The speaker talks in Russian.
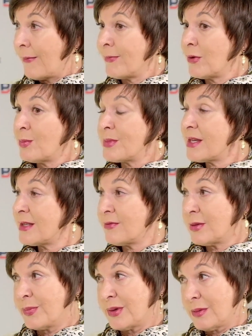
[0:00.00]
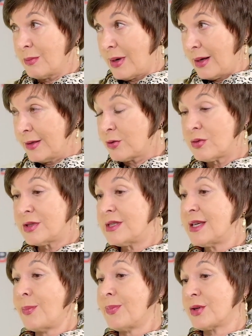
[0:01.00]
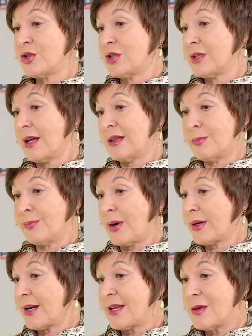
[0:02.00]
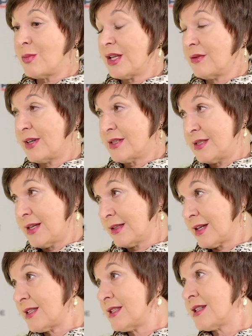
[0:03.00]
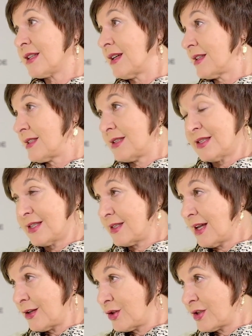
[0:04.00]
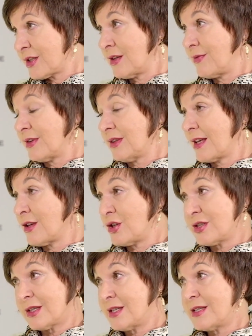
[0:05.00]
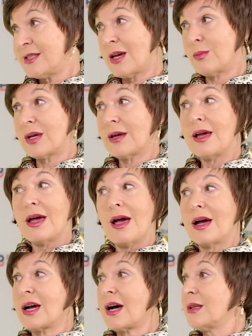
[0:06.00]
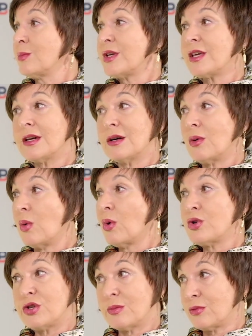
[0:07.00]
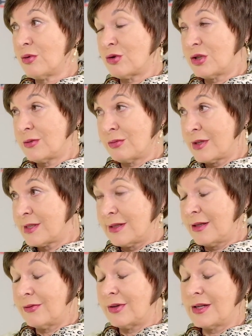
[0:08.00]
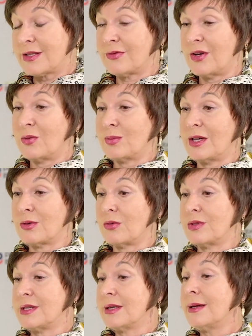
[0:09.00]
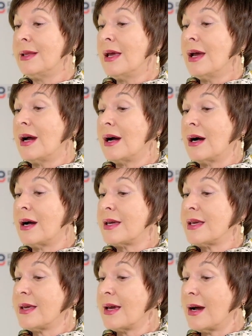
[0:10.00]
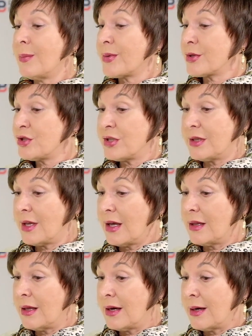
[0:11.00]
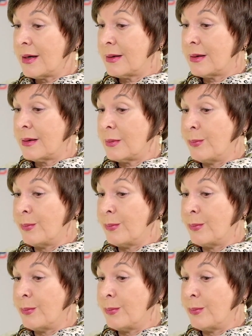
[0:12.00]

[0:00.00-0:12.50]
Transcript: Но мне этого было мало, то есть я прочитала, по крайней мере, два десятка диссертаций на исторические и филологические темы. Калмыки очень много чего исследовали о своем народе. А, я прочитала э,